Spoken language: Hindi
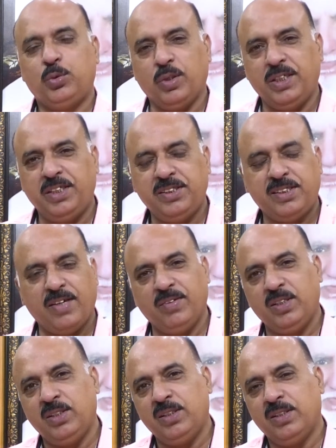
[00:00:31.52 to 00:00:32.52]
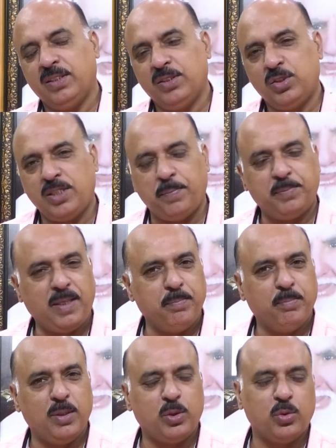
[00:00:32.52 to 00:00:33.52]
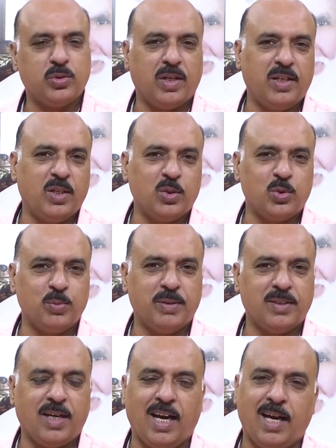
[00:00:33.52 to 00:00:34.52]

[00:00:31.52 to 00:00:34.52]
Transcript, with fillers: ट्वेंटी सेवन सेप्टेम्बर टू थर्ड अक्टूबर